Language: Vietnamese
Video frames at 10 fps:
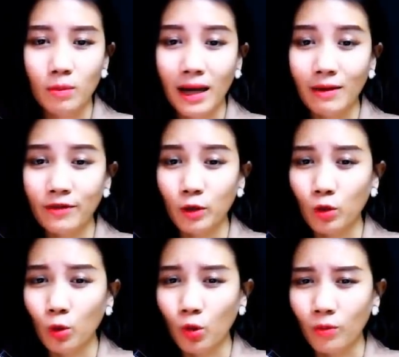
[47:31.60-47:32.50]
Bà làm việc
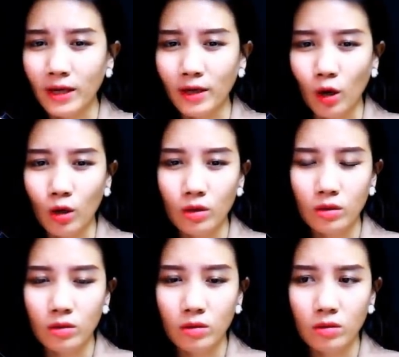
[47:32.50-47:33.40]
của cô ở bên đó
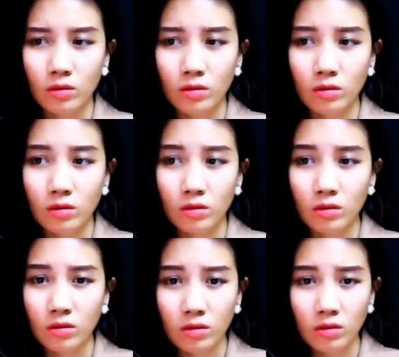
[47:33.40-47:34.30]

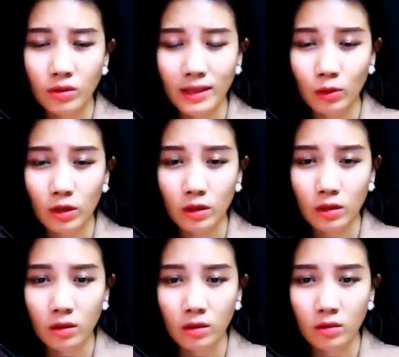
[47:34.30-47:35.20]
Sao cơ?
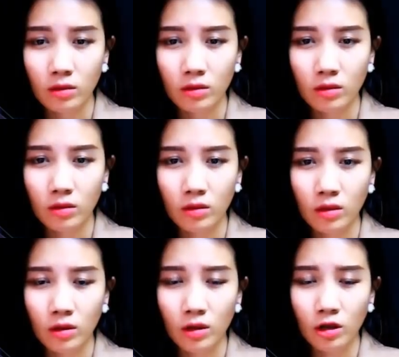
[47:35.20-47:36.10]

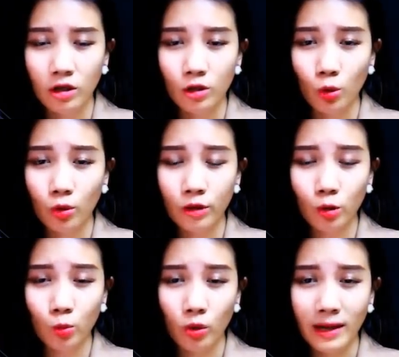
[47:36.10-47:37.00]
Tôi
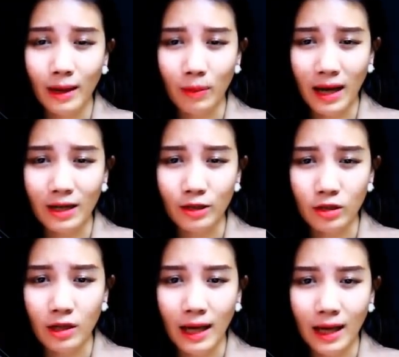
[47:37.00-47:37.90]
không muốn lặp lại lần
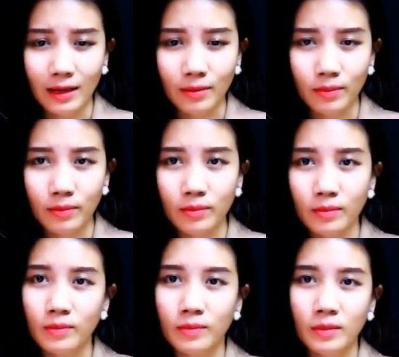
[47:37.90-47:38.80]
thứ hai
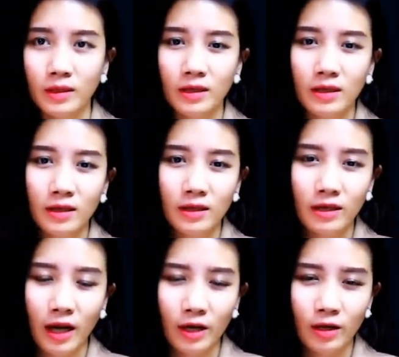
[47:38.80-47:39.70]

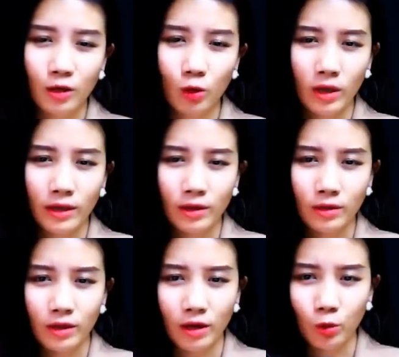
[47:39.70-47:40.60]
Ngày đến đây tôi liền
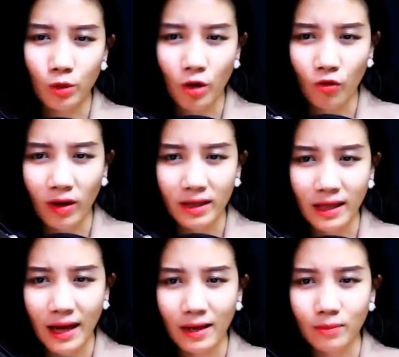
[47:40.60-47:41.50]
đứng dậy cúi đầu với anh
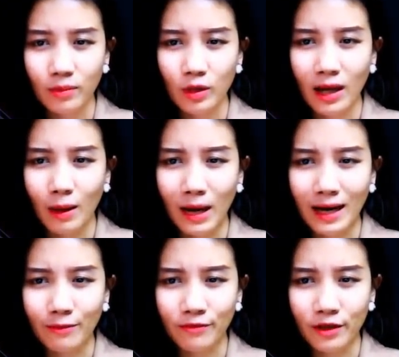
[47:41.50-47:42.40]
ta Đi lại bà
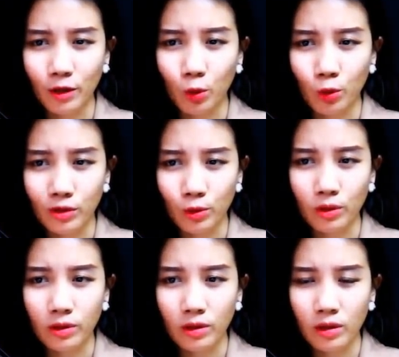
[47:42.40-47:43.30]
làm việc ngồi
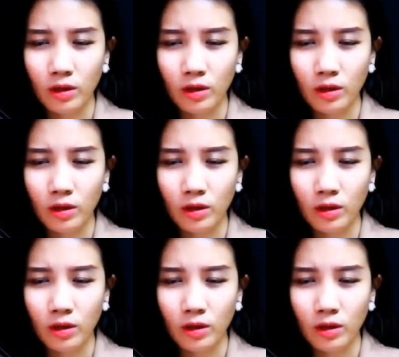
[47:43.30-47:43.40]
xuống